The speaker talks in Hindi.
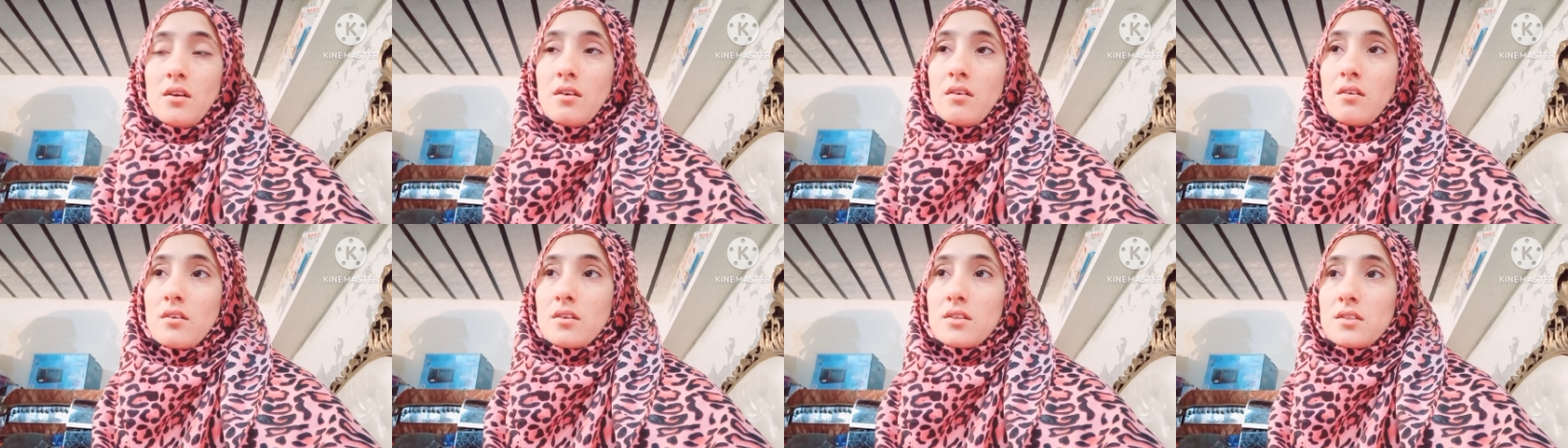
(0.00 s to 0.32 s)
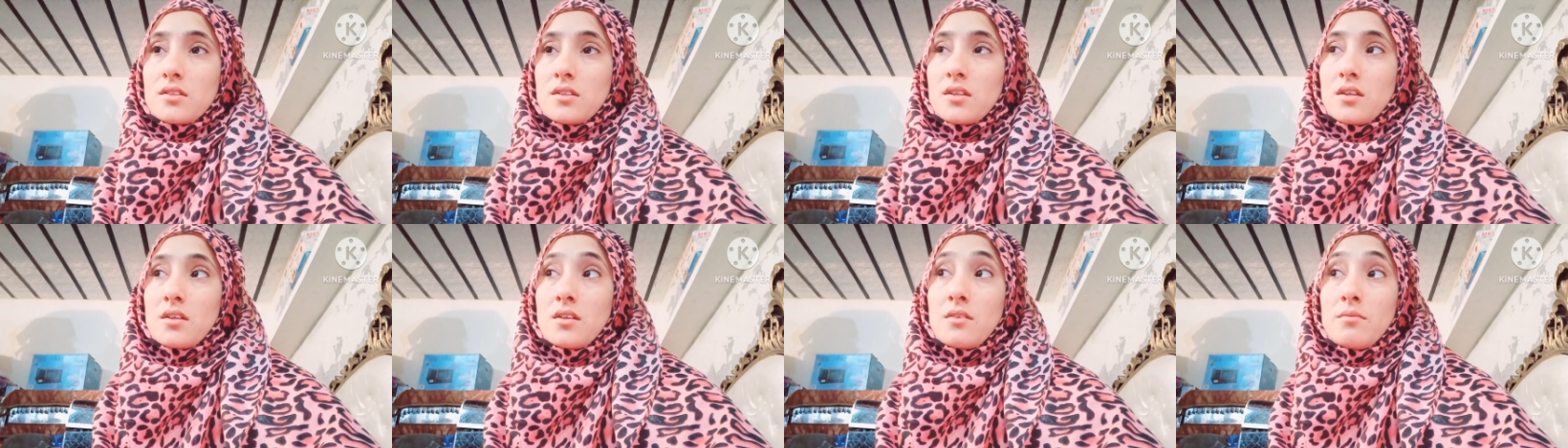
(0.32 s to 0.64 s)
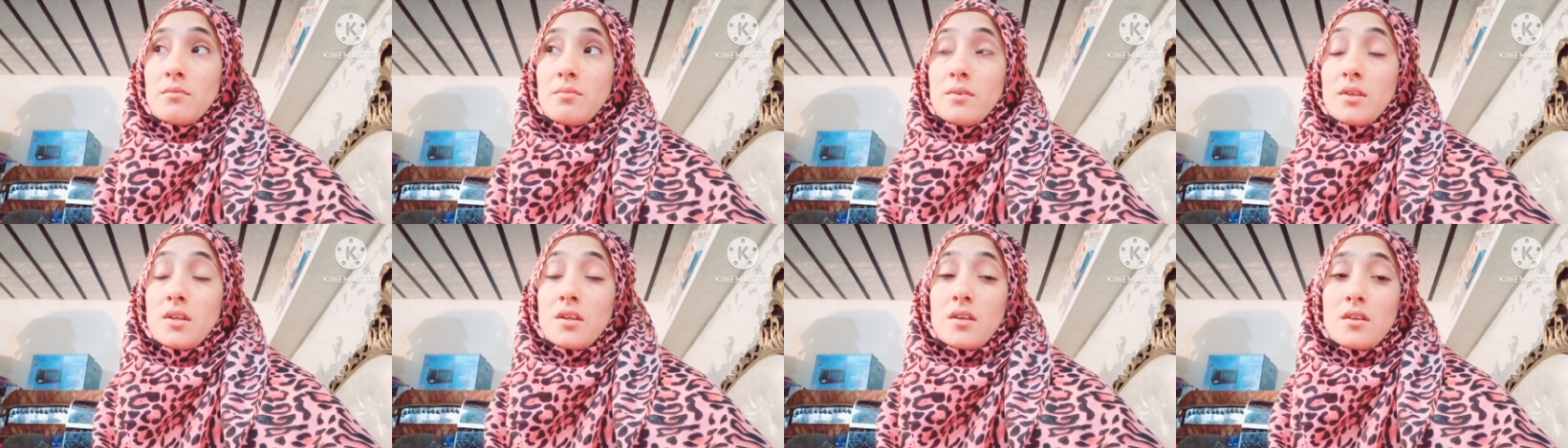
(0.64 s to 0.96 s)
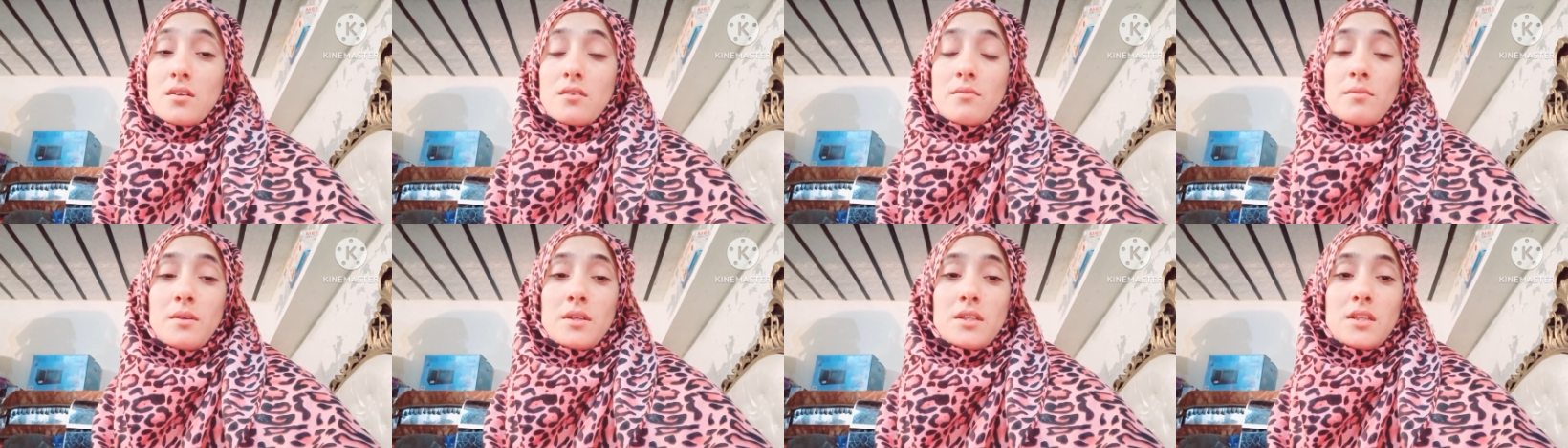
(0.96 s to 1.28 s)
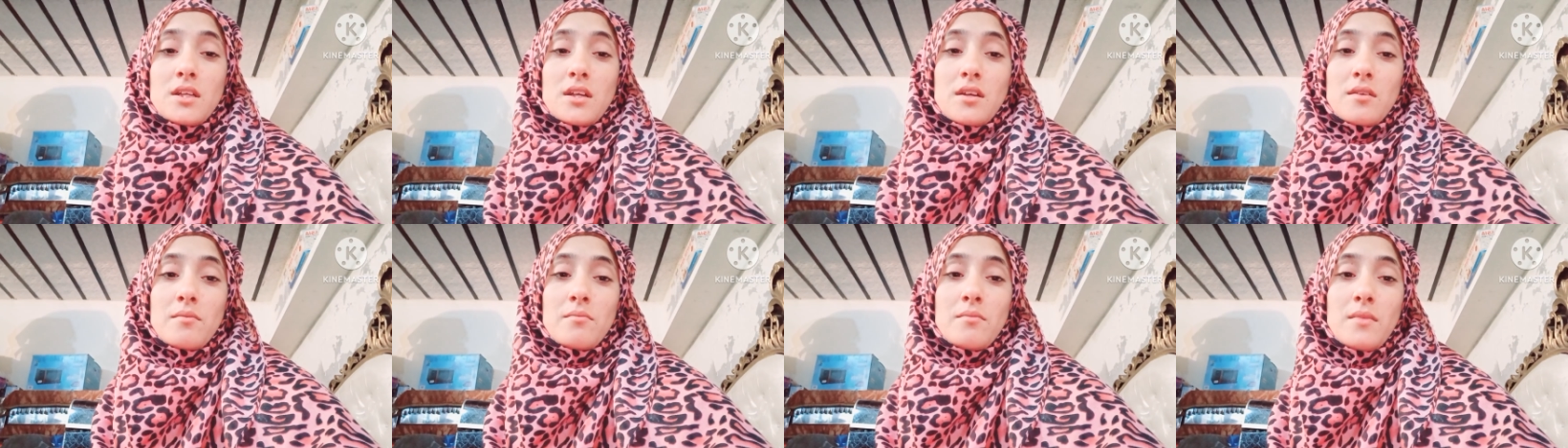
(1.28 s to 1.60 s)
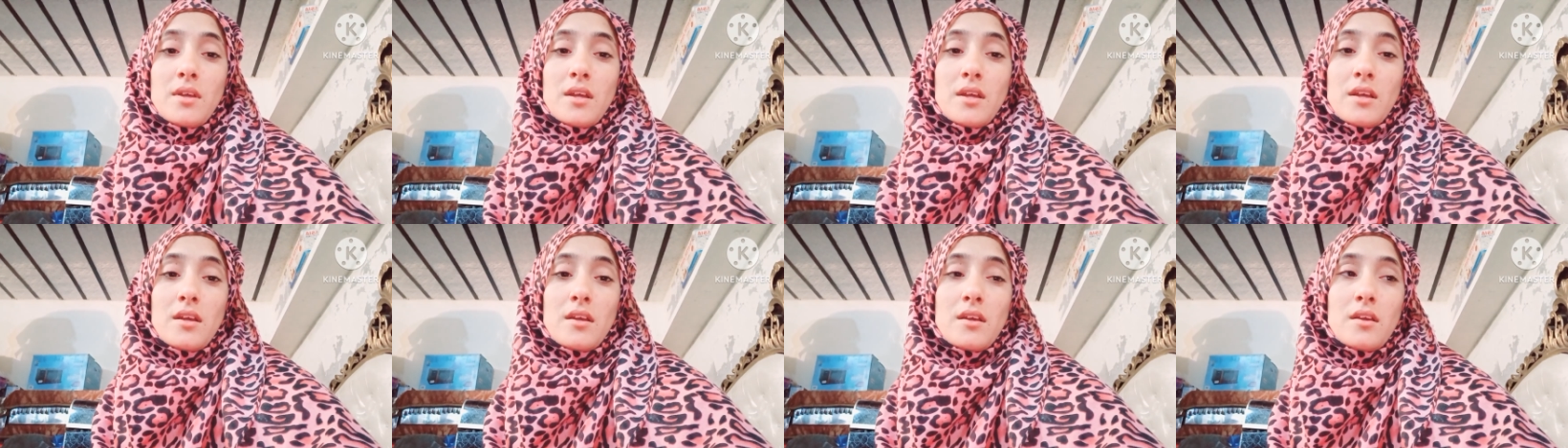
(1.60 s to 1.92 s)
आठ तकरीबन आठ बजे तक
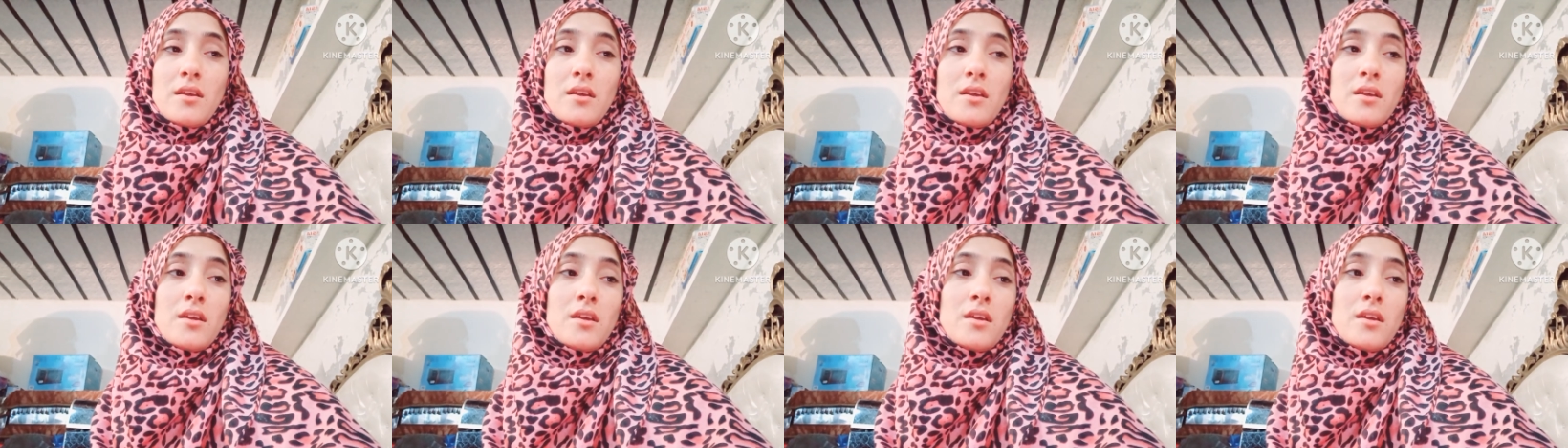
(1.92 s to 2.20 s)
मैं